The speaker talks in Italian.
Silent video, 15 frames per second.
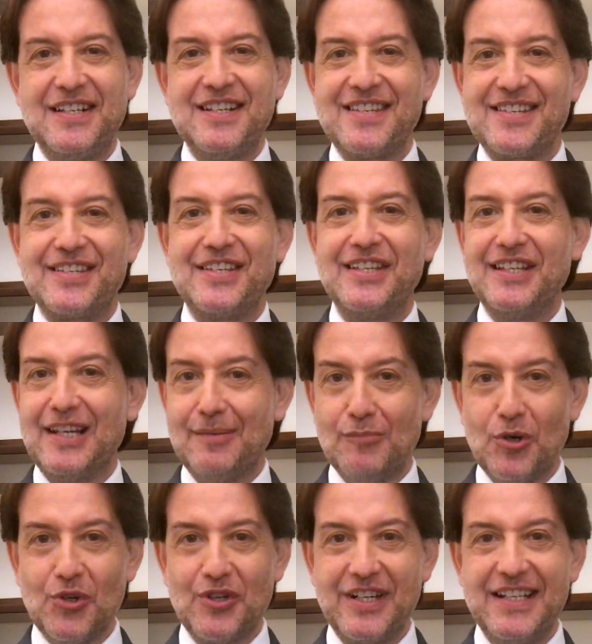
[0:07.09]
Sì,
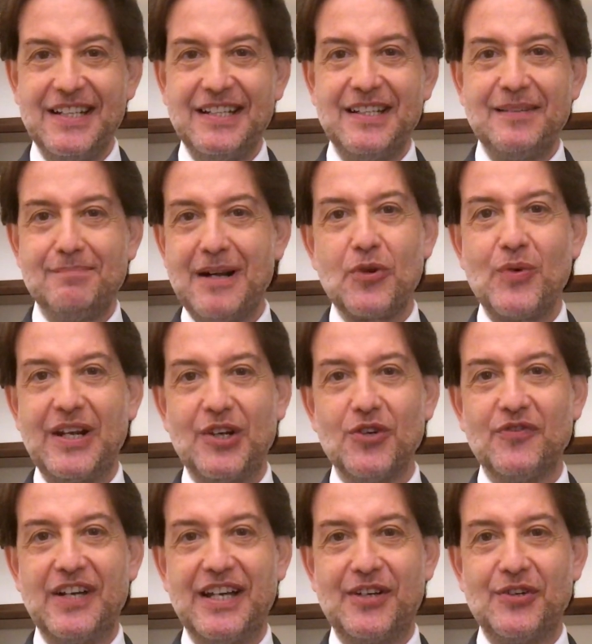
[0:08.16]
l'amore, ma quello
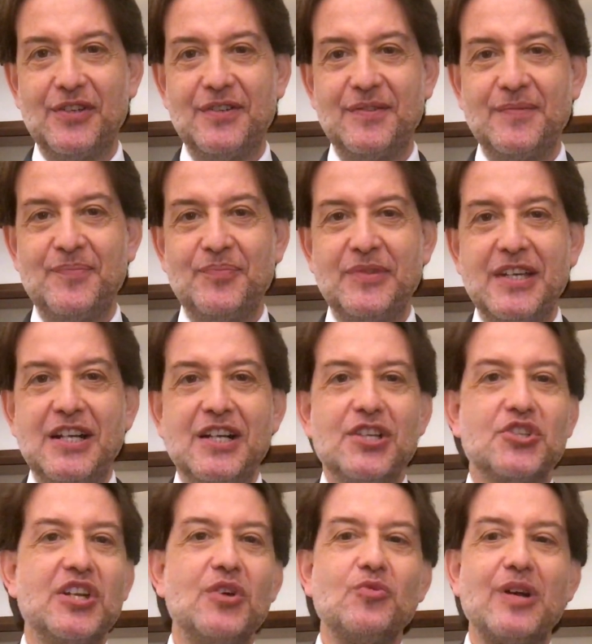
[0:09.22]
vero.
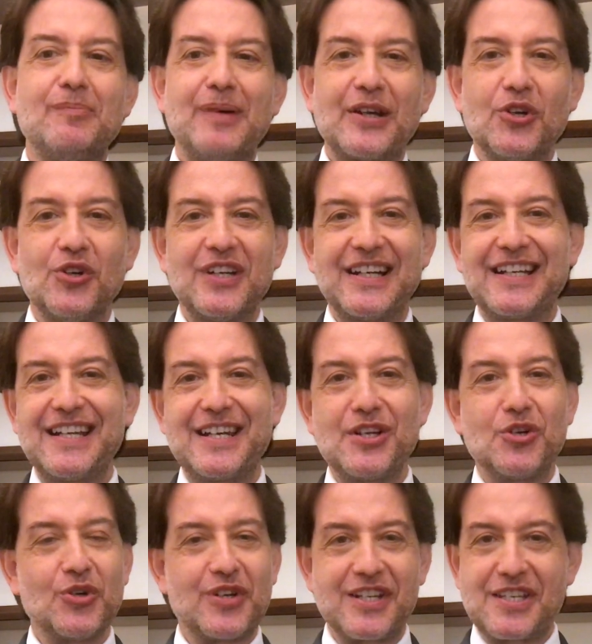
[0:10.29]
C'è una parola che
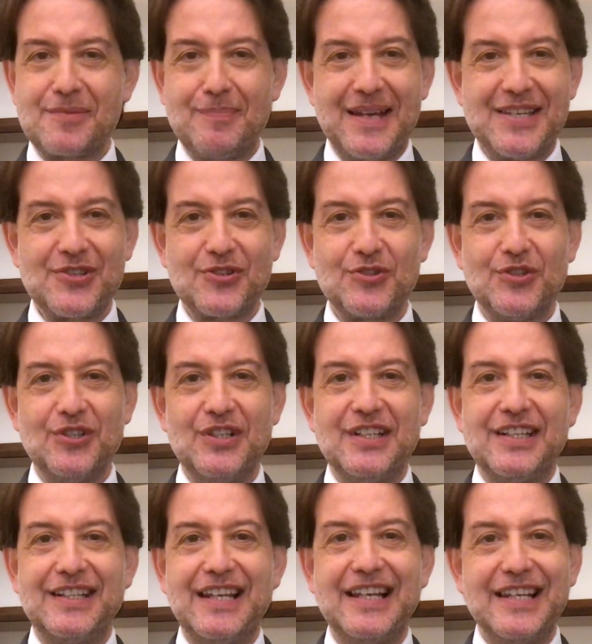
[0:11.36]
ricorre spesso
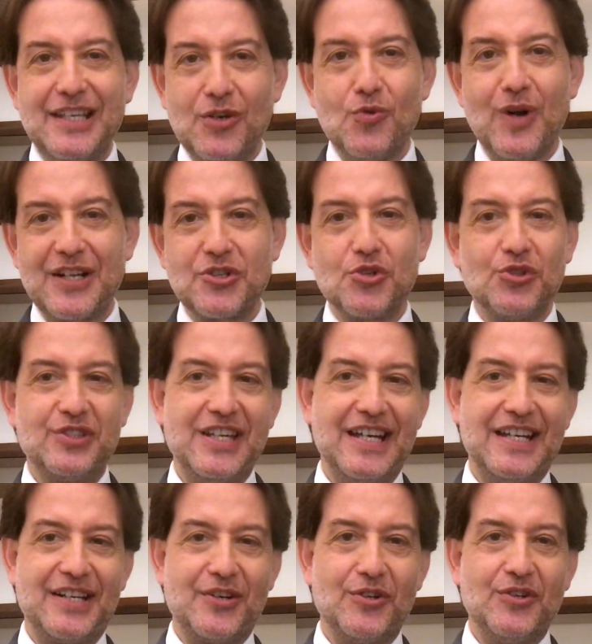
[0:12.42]
nel linguaggio
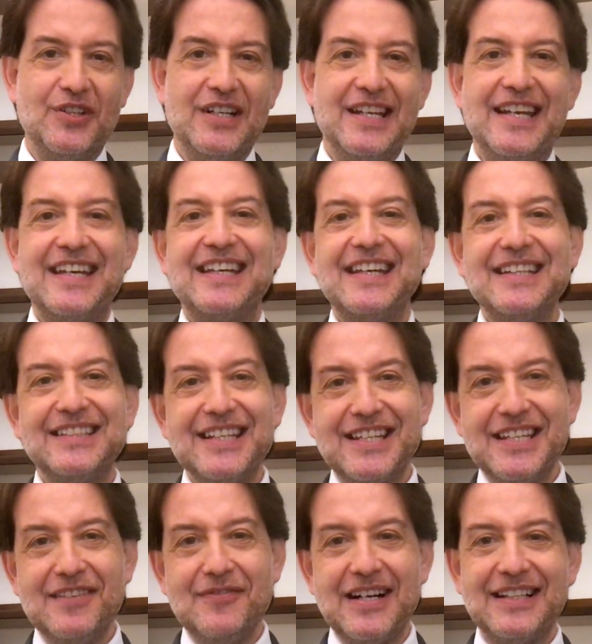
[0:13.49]
odierno e che
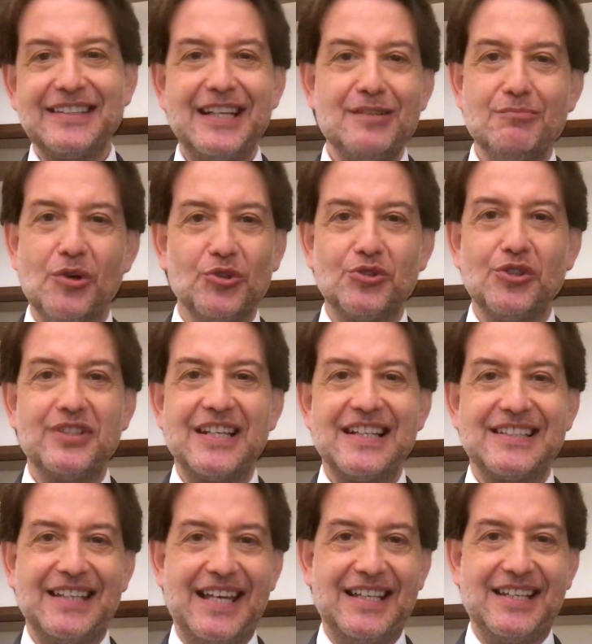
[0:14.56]
deriva dal mondo della
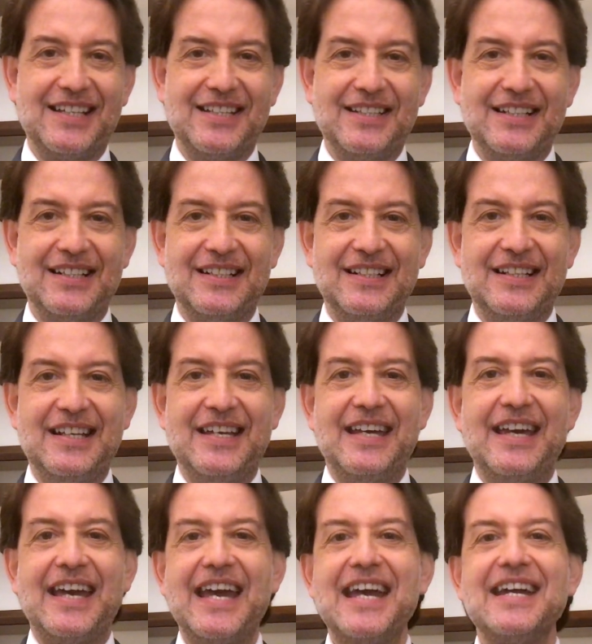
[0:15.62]
tecnica.
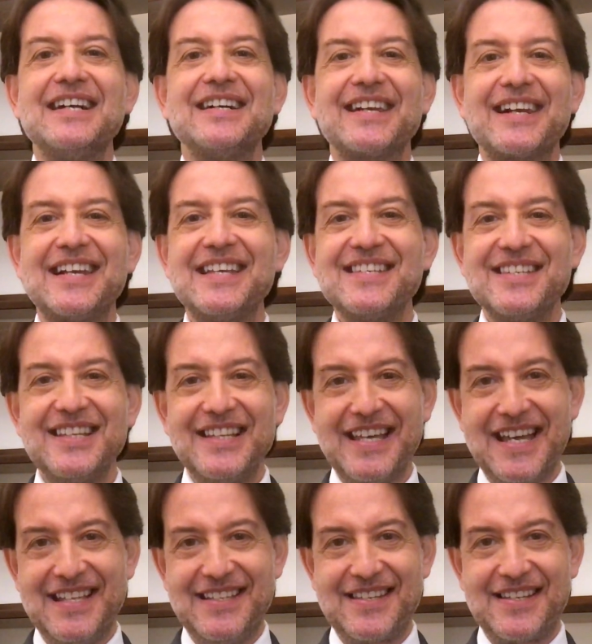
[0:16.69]
È
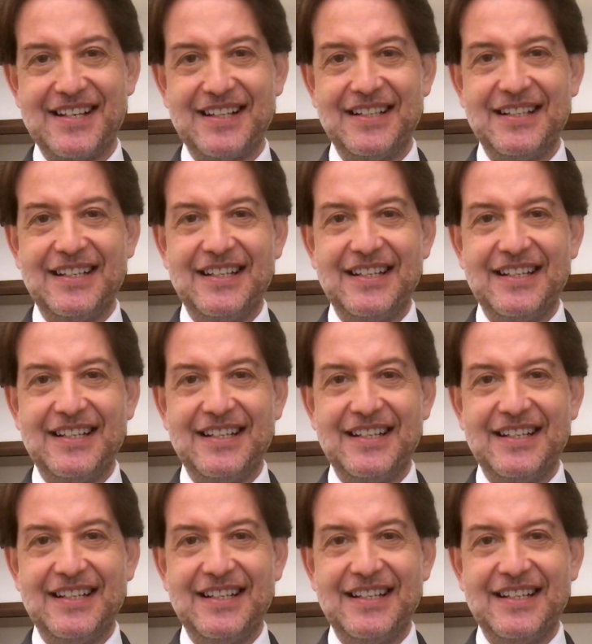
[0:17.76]
resilienza.